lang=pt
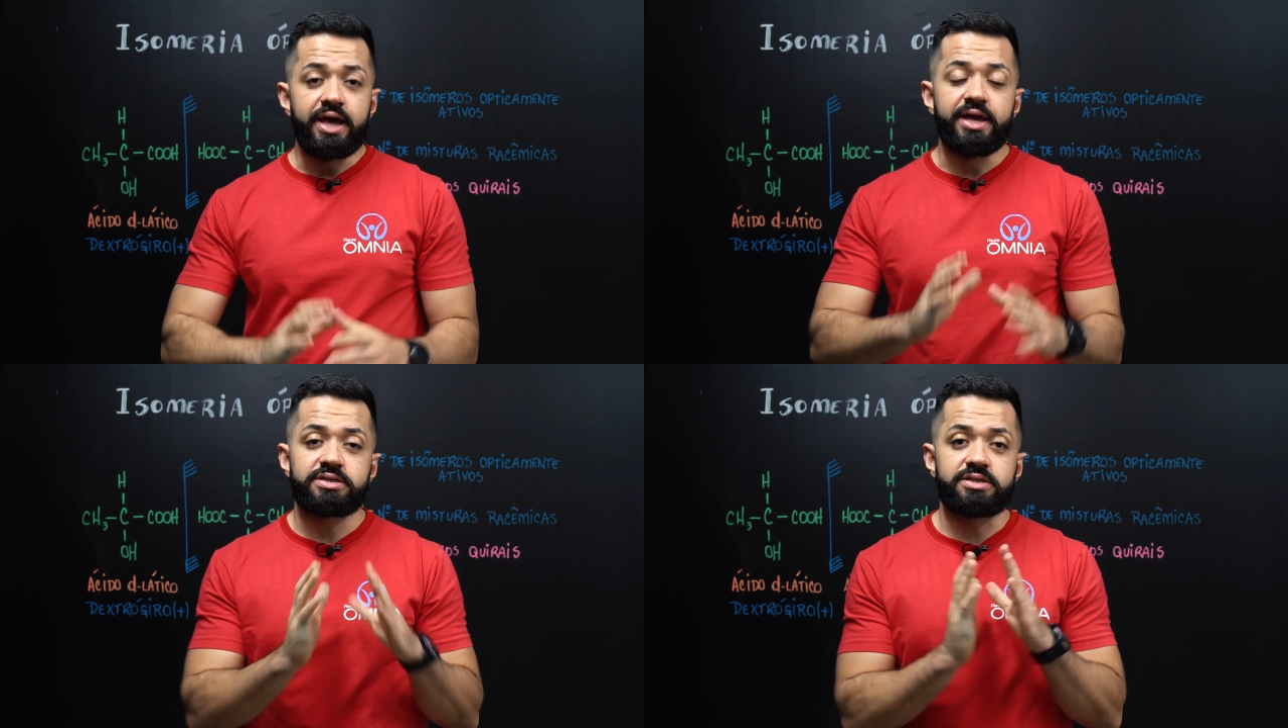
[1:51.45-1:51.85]

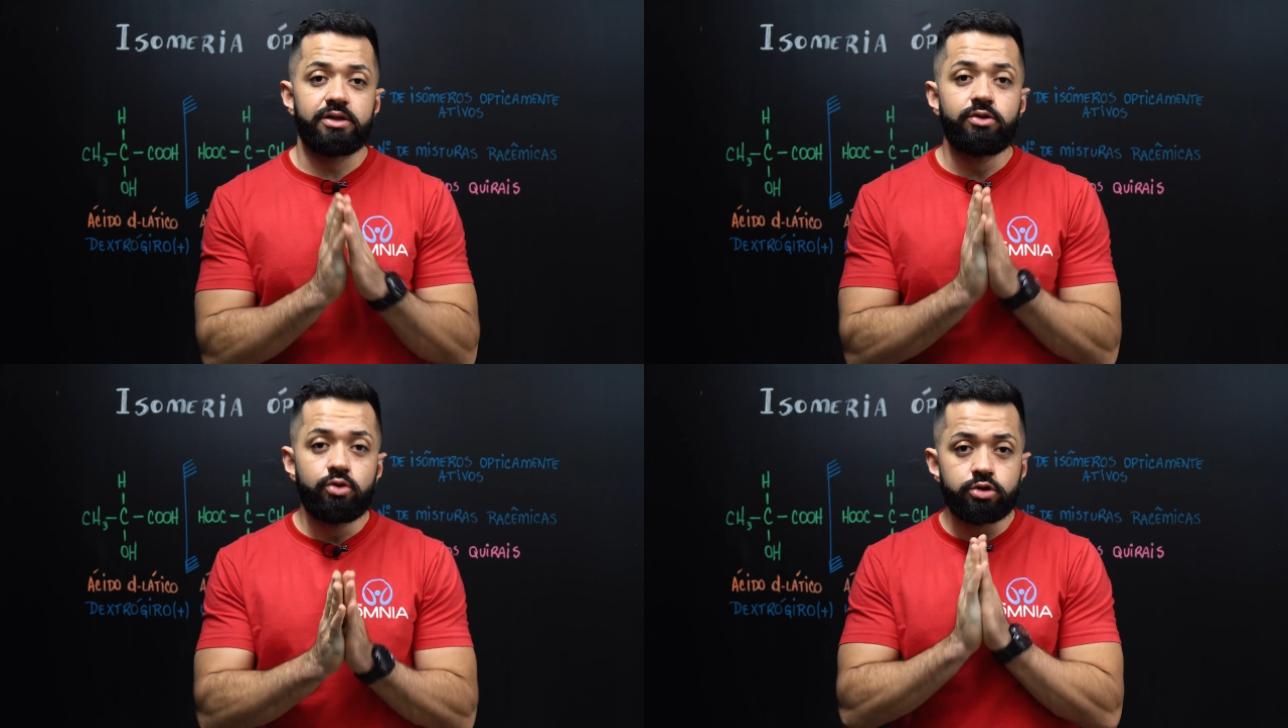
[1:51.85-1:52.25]
Essa
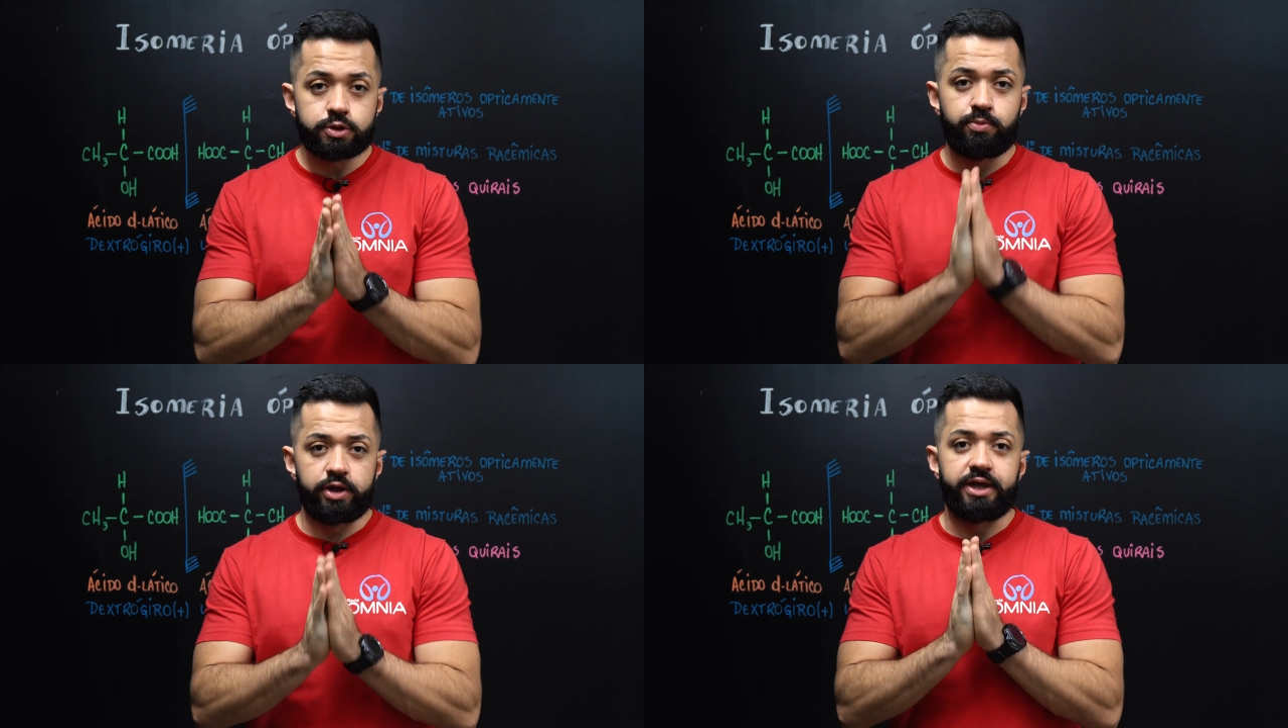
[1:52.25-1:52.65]
luz
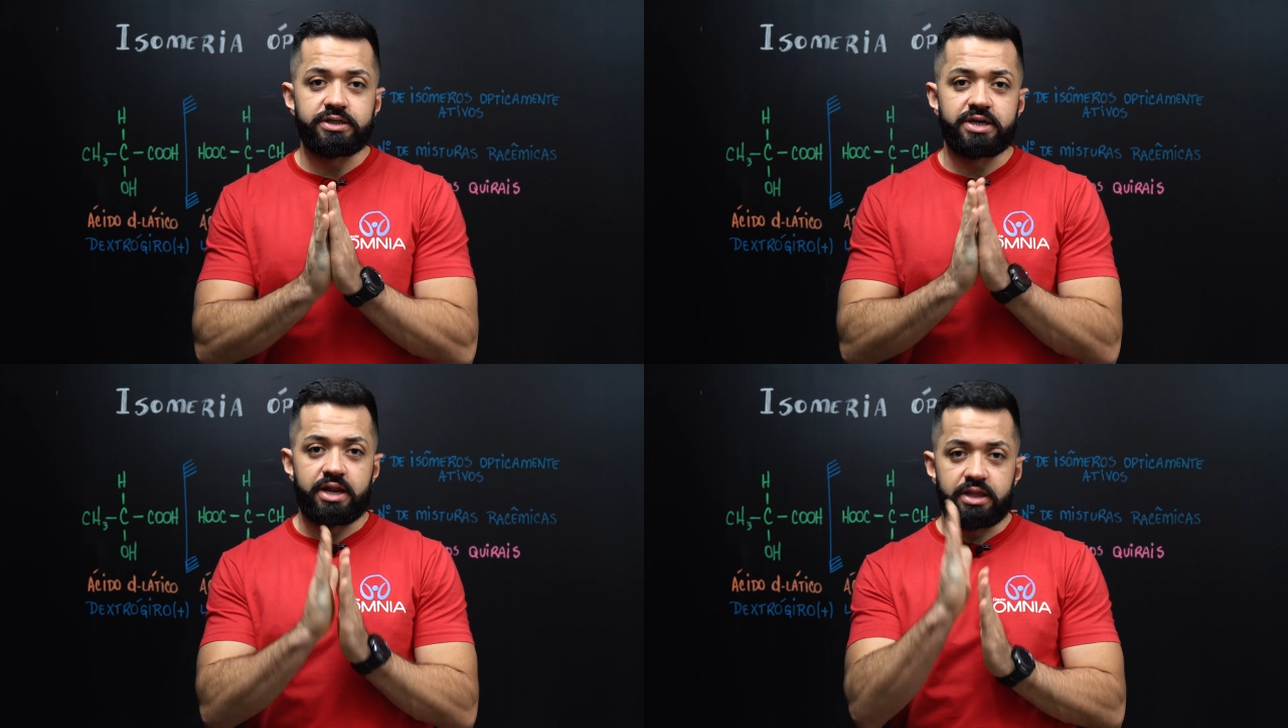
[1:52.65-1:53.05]

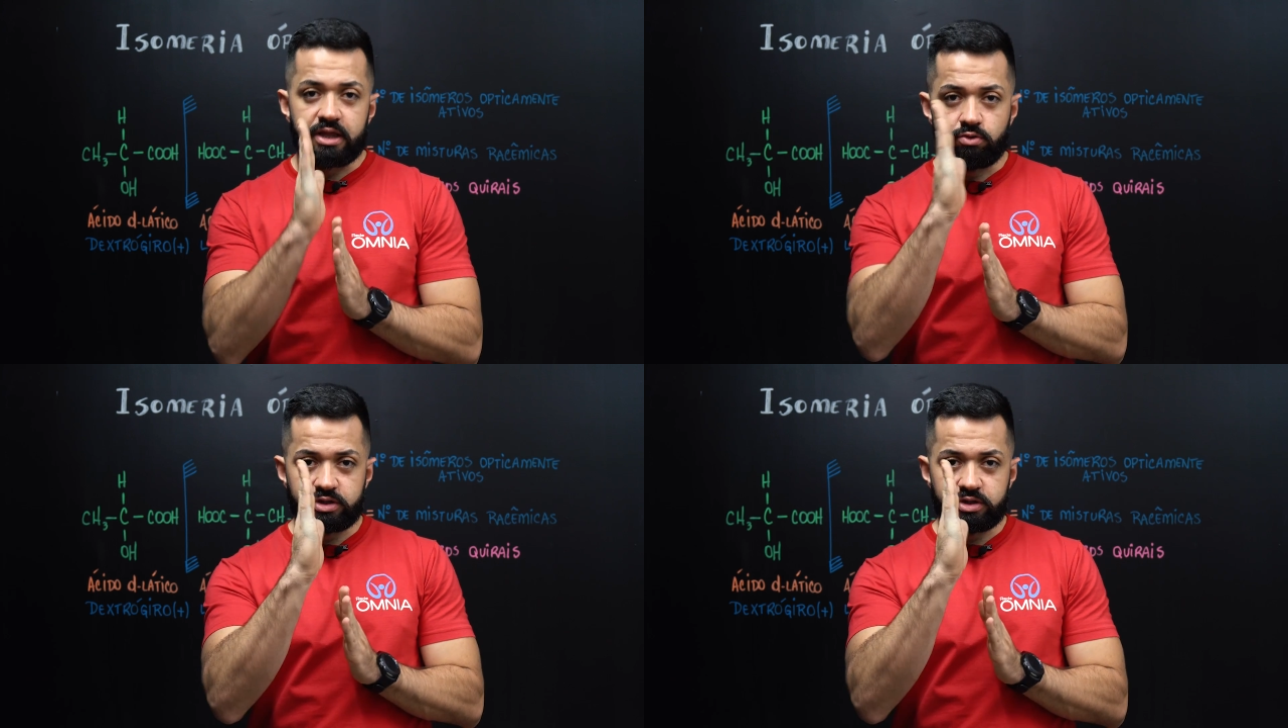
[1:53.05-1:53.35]
polarizada, então,